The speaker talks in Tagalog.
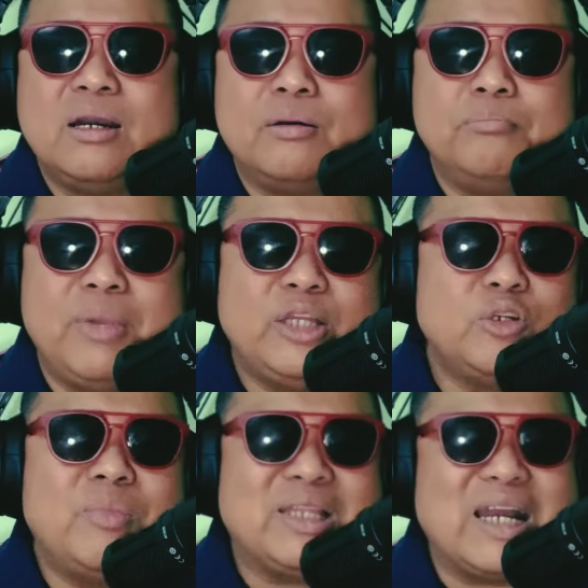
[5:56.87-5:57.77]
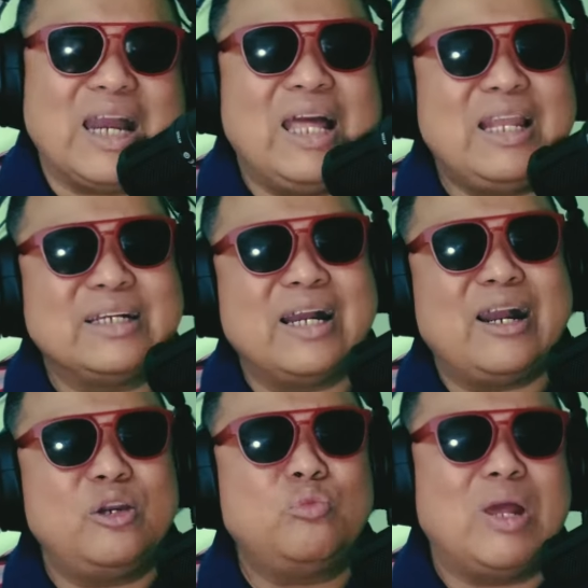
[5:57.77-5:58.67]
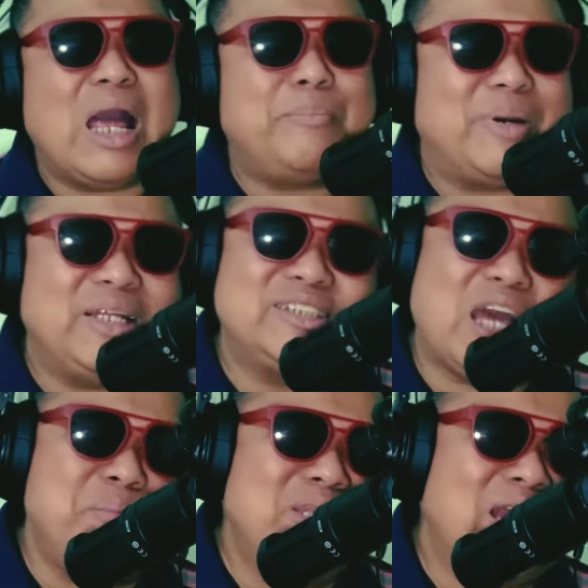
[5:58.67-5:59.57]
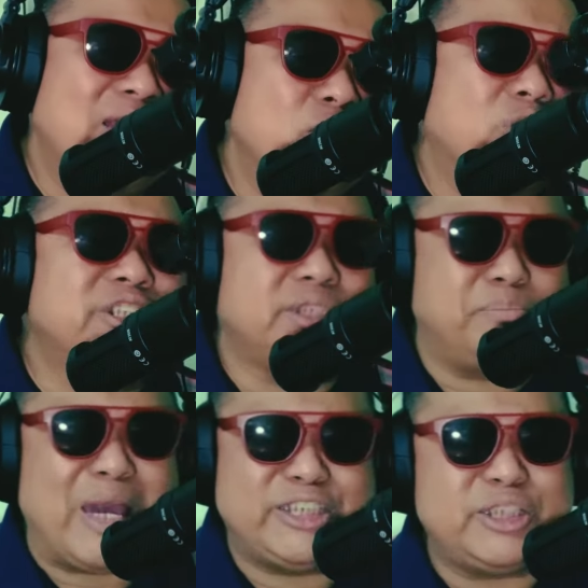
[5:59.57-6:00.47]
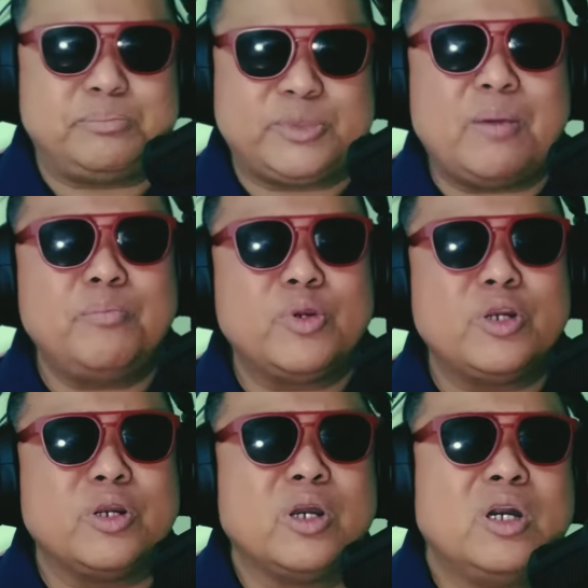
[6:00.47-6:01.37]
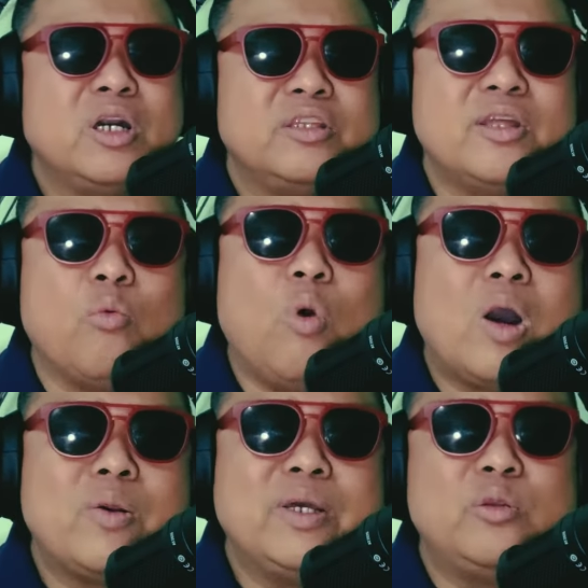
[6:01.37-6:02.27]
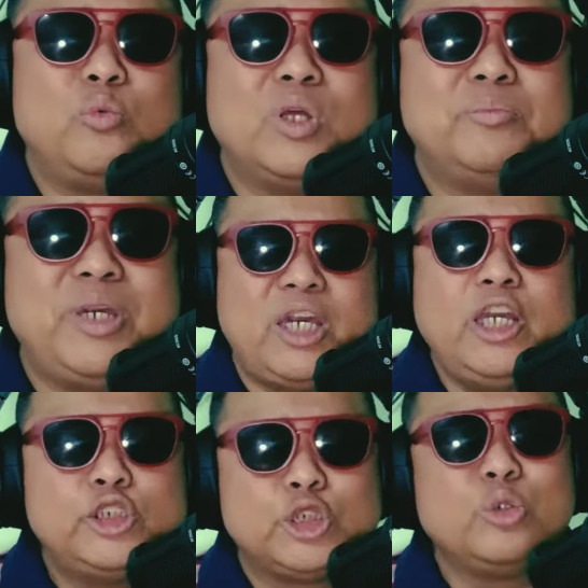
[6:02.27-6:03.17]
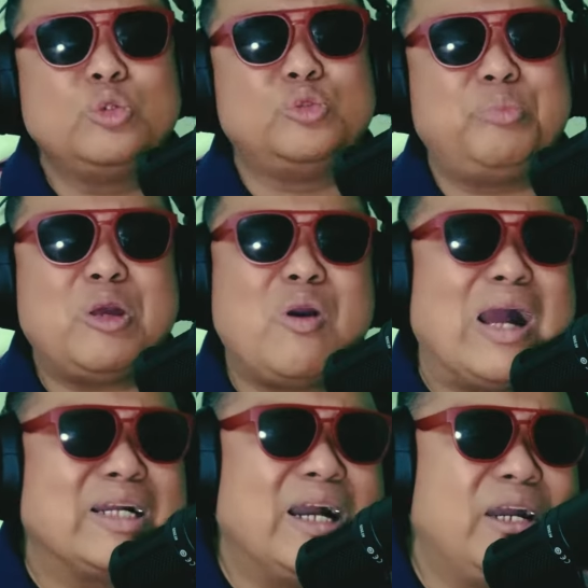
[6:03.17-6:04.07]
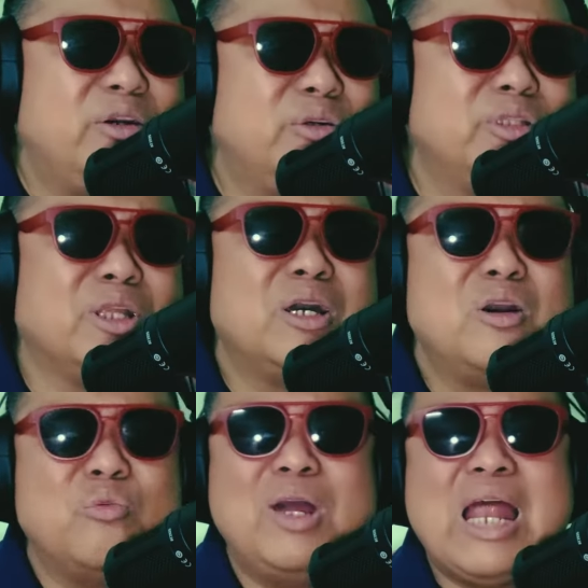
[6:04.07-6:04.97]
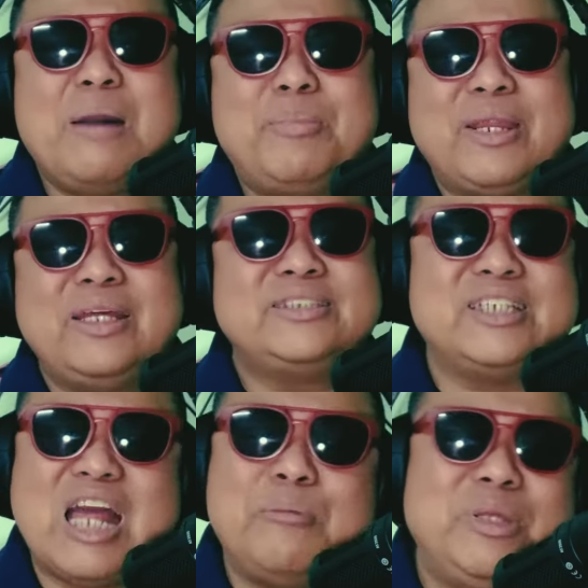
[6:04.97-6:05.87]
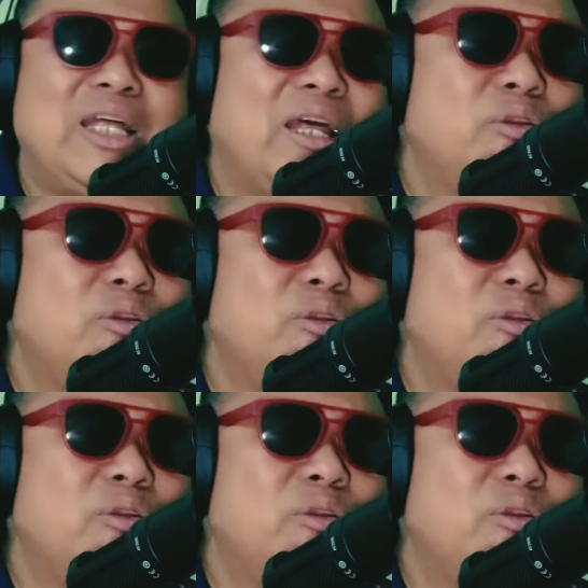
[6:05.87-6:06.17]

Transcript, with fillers: medyo matagal hanggang ngayon wala pa rin sabi nila noon si by September the warrant will issued pero hanggang ngayon wala pa rin sinabi nila